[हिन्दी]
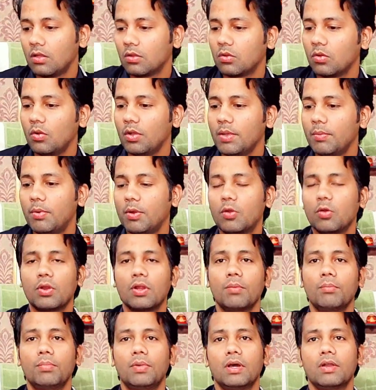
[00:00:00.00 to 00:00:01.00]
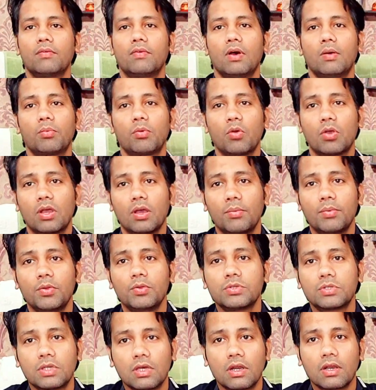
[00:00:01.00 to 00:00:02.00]
तो इपिटोरियम पर्फ आपको कब
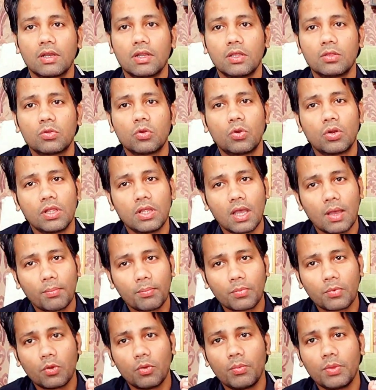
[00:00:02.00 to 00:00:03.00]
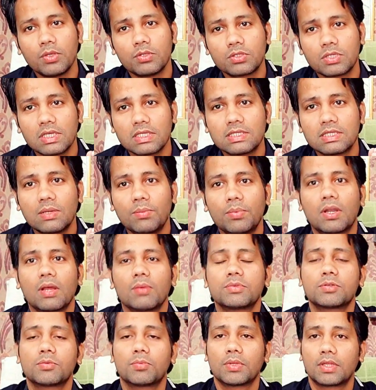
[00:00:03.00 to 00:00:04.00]
यूज़ करनी है थोड़े आपको मैं उसके
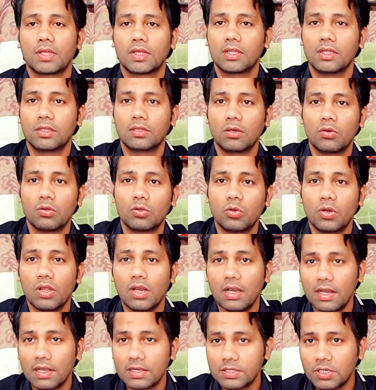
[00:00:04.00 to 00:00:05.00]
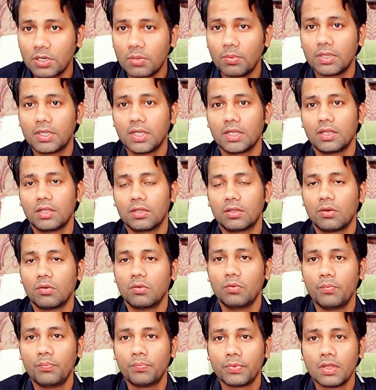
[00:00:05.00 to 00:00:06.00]
सिम्टम्स बता देता हूँ थोड़े लक्षण बता देता
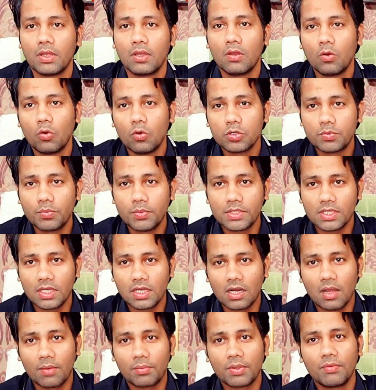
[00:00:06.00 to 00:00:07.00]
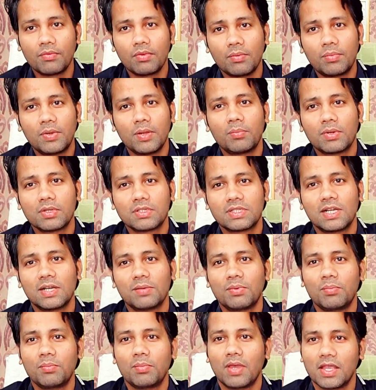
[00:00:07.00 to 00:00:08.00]
हूँ उसमें से अगर आपके 50 परसेंट
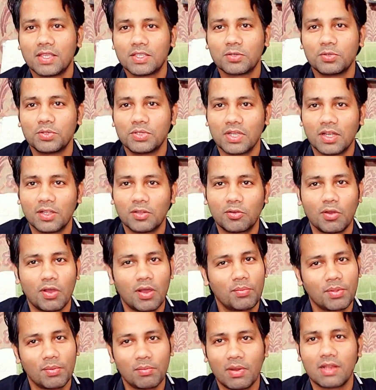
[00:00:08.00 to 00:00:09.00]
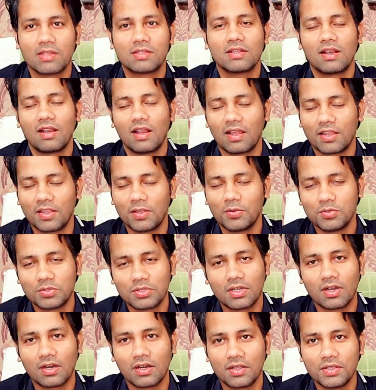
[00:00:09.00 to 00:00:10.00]
भी मैच हो जाएँ तो आप ये मेडिसिन ला के यूज़
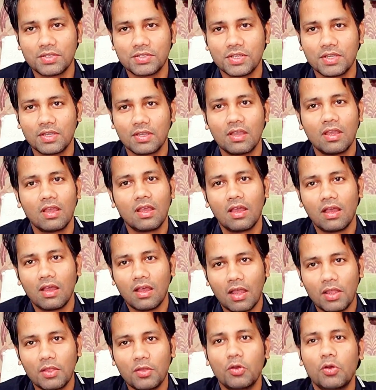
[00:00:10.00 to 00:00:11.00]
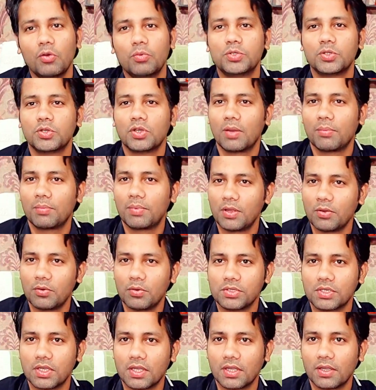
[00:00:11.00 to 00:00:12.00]
कर लीजिए आई होप जो है आप ठीक
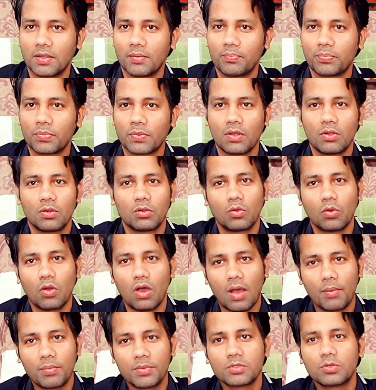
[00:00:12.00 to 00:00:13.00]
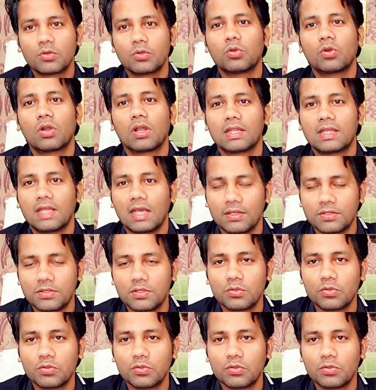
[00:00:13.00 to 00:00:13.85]
हो जाएंगे तो आप इसको थोड़ा ध्यान से